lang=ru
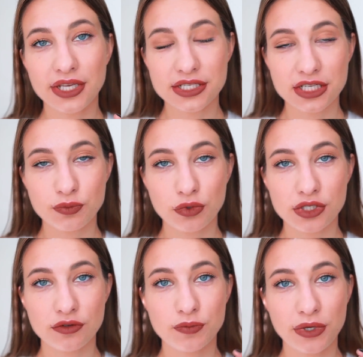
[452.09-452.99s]
если
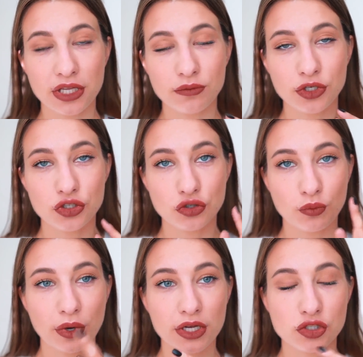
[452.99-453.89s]
использовать при этом еще
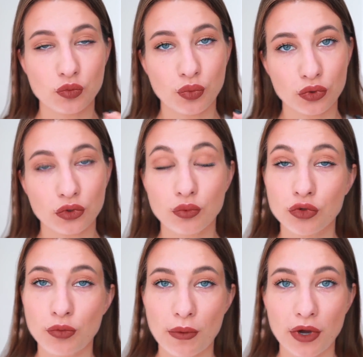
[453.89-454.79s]
базу под
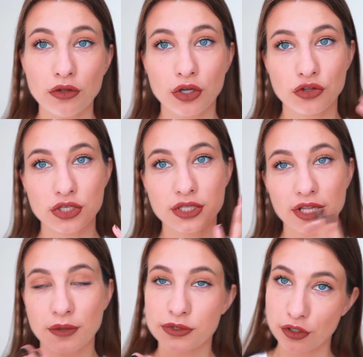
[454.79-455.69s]
губную помаду, которая
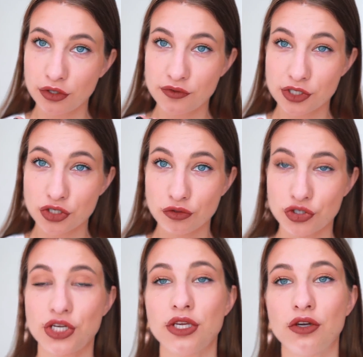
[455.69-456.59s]
сгладит абсолютно все
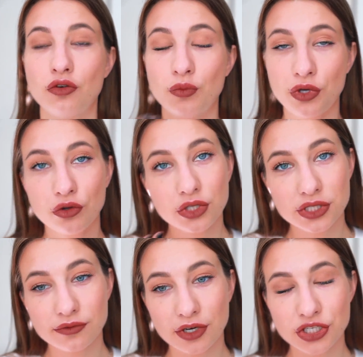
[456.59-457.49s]
шелушения, уберет их
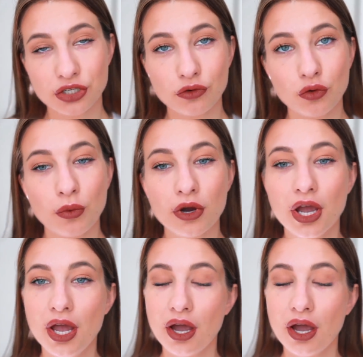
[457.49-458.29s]
с ваших губок,